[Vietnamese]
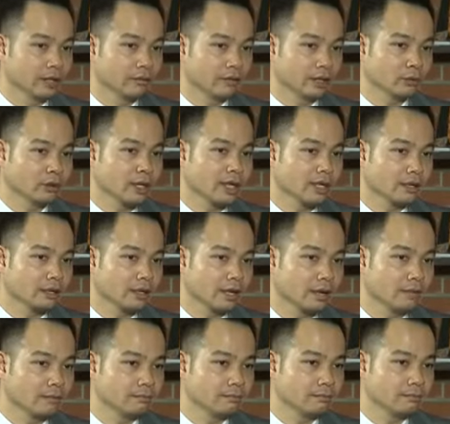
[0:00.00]
Và tôi nghĩ rằng
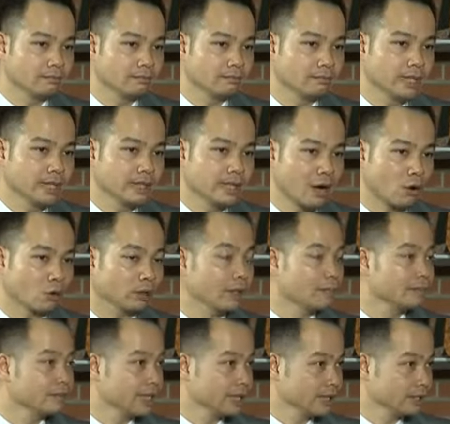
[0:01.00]
là mình đã có
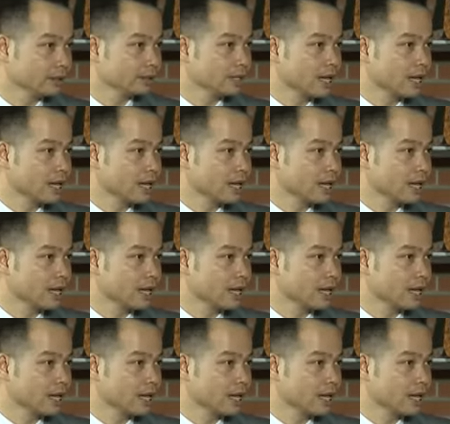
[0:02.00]
tầm nhìn,